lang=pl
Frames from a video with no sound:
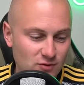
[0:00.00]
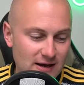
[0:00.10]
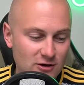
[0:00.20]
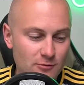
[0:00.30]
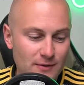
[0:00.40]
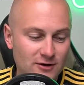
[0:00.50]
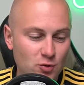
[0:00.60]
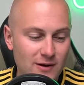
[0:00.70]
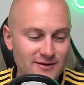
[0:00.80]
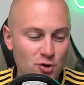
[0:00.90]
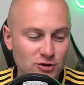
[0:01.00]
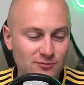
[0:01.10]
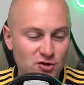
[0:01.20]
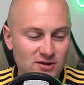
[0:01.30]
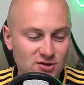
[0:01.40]
Jakub aktualnie
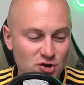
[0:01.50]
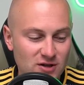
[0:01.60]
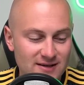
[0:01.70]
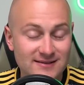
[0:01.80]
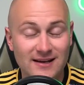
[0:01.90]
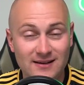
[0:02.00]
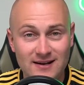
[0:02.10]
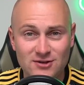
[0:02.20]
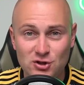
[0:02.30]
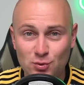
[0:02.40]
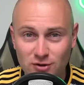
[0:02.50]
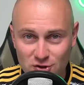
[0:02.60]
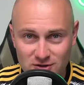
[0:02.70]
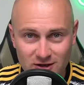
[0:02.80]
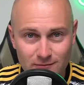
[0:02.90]
8411 zł
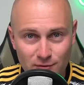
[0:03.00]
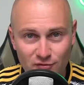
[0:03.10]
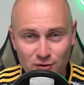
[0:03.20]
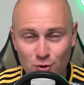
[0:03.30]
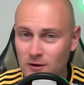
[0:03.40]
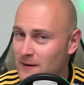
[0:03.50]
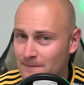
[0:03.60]
czystego profitu.